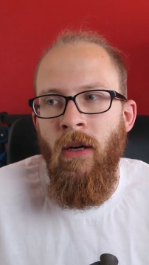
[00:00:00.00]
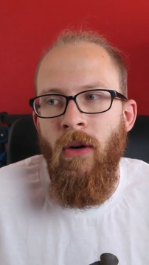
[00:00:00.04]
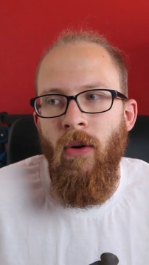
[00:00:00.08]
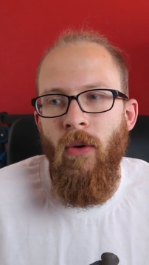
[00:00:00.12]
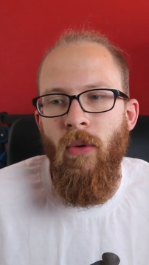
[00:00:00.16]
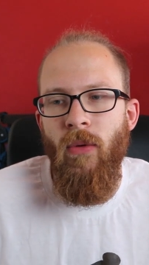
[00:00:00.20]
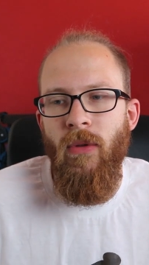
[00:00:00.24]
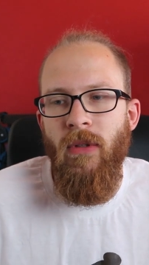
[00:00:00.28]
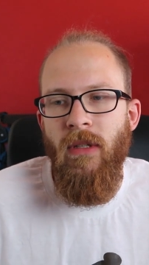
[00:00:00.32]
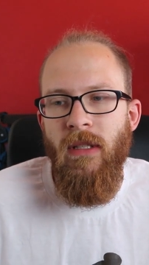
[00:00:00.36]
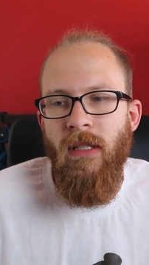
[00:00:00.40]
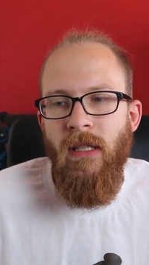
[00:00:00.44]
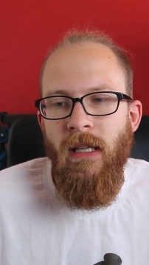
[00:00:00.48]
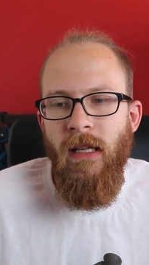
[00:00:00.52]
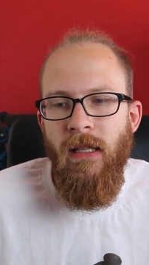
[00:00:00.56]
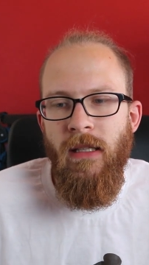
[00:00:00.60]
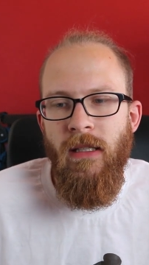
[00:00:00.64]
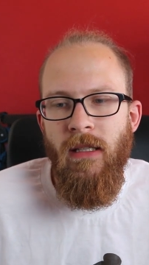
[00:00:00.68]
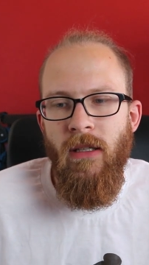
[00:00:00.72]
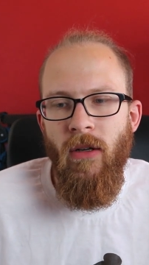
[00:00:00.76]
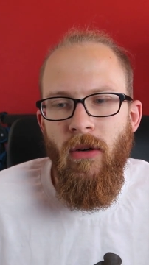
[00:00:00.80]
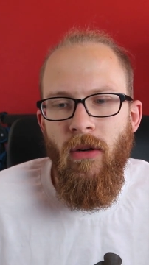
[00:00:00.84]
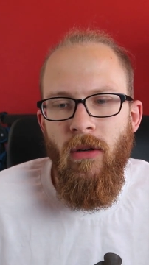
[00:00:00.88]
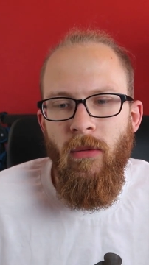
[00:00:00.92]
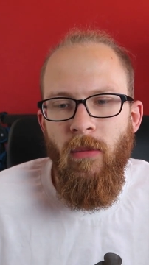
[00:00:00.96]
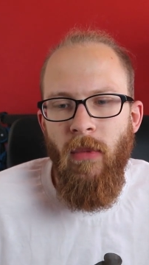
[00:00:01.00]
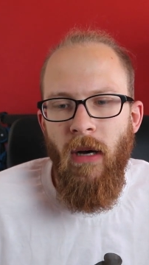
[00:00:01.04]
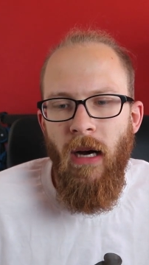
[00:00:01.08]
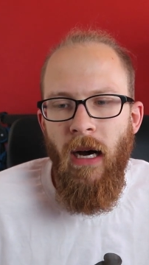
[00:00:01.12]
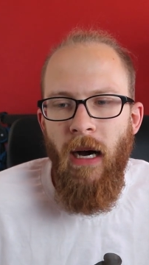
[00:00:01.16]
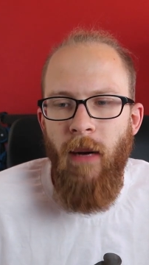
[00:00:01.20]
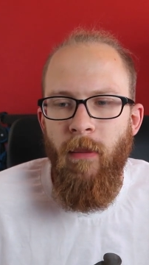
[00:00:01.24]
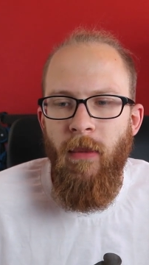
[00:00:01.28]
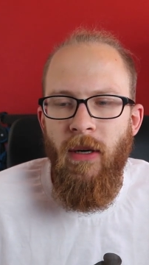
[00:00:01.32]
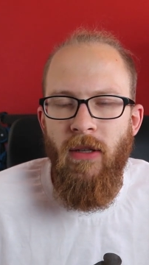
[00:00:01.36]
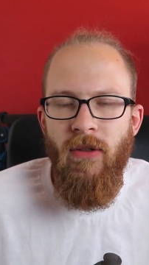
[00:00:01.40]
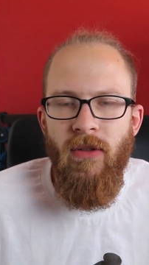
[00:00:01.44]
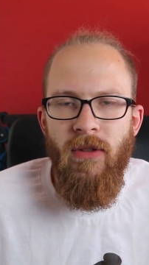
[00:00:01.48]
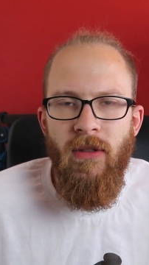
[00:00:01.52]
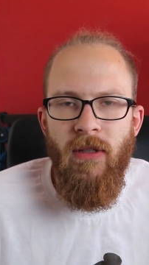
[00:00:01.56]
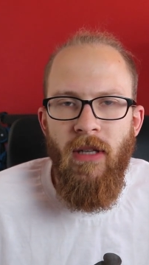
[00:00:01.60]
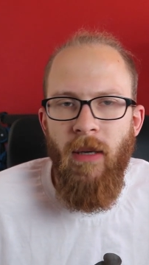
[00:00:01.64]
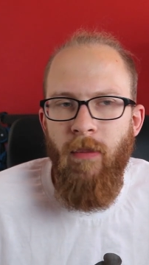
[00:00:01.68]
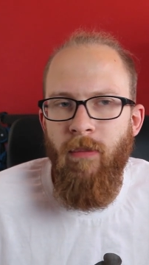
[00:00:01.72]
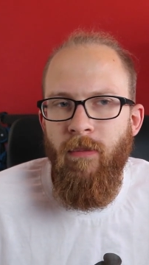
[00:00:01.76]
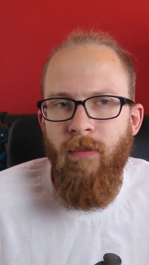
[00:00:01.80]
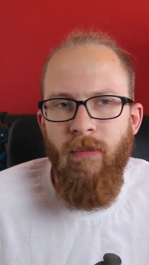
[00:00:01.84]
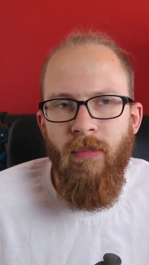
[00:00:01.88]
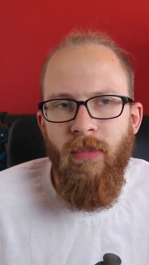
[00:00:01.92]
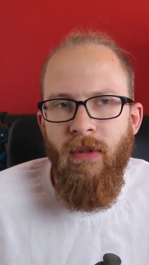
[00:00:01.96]
und es hält sich auch im Rahmen. Also ich
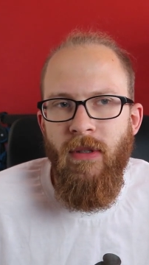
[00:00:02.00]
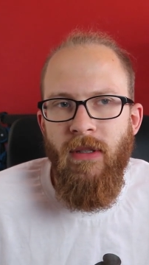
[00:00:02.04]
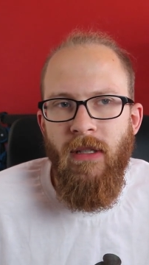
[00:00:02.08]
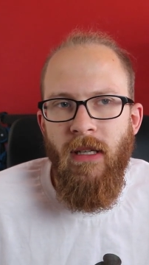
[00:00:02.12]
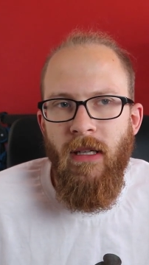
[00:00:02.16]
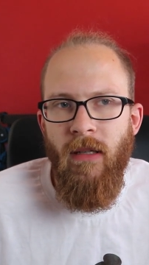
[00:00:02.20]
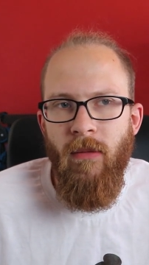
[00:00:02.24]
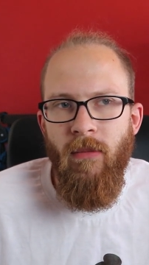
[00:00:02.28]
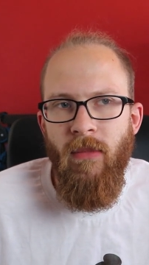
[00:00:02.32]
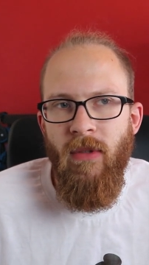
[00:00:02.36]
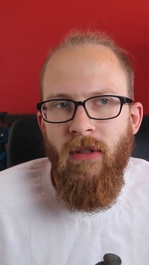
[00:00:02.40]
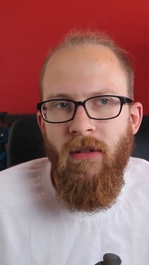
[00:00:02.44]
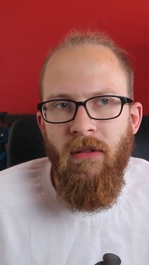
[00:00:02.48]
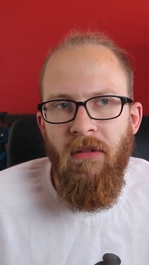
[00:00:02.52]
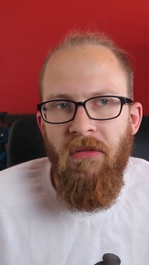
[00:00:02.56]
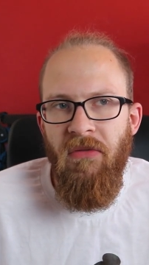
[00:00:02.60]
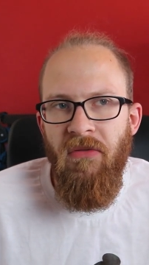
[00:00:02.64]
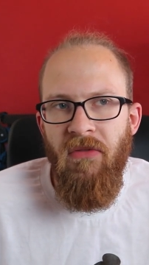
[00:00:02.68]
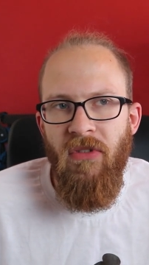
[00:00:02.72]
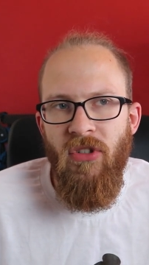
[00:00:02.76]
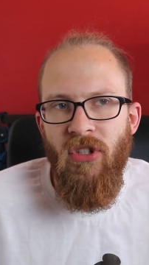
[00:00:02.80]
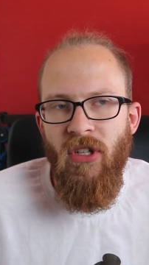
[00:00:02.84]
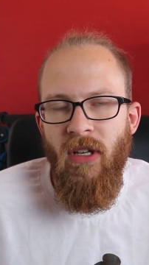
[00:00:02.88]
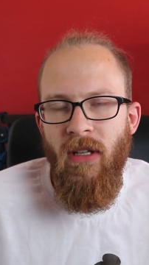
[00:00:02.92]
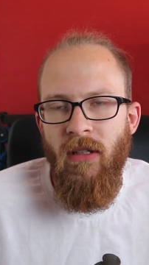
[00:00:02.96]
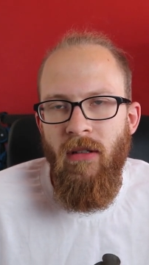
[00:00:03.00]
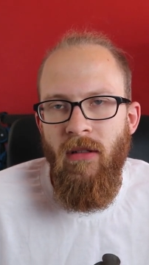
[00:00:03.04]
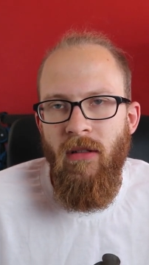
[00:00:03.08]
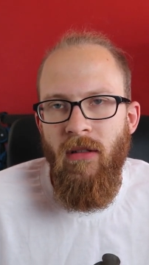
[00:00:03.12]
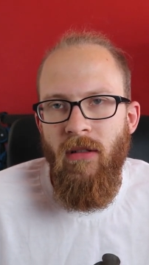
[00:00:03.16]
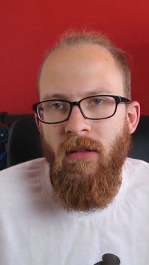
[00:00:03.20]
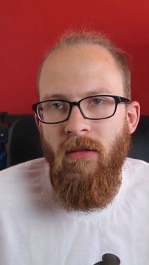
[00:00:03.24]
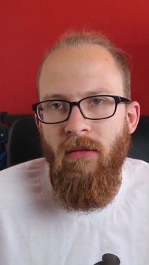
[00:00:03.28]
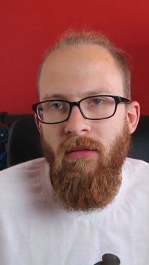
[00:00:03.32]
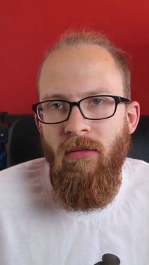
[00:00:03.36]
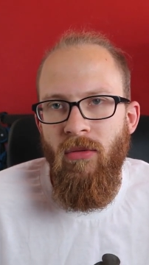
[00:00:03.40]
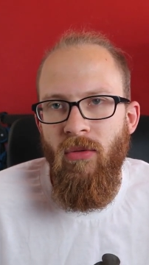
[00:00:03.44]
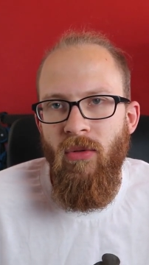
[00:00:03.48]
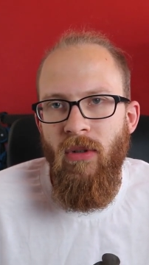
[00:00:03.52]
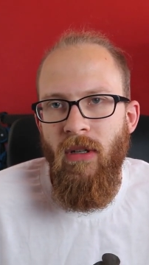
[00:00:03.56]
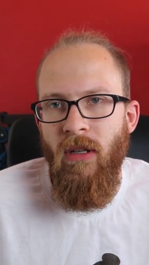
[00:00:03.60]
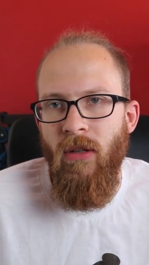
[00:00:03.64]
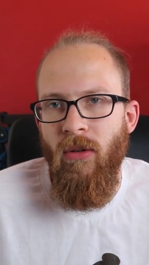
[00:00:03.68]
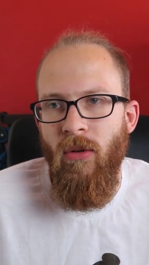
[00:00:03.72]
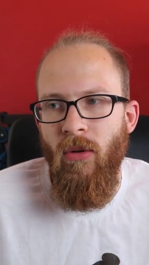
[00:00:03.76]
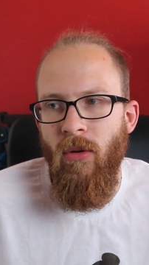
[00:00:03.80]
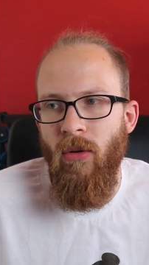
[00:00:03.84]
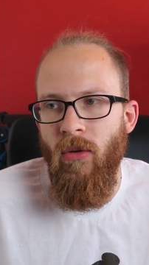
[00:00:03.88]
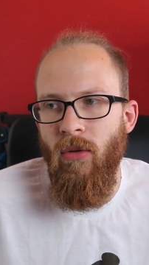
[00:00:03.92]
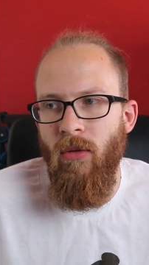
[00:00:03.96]
habe gesagt, mit wahrscheinlich 100
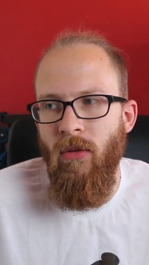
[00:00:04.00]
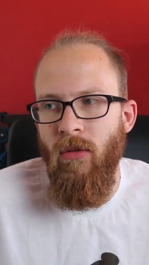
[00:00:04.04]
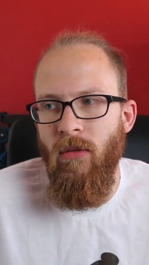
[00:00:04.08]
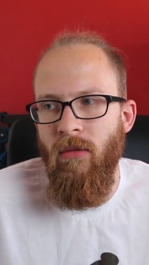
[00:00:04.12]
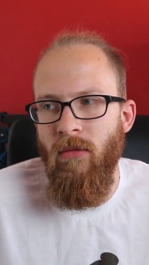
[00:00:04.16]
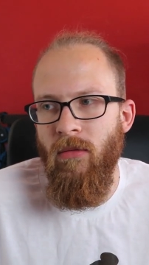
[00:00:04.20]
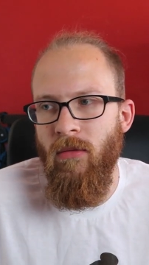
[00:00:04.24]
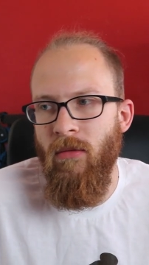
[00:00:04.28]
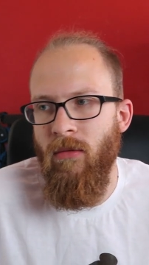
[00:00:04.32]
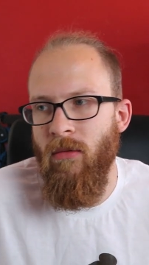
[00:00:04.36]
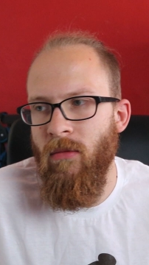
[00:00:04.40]
Euro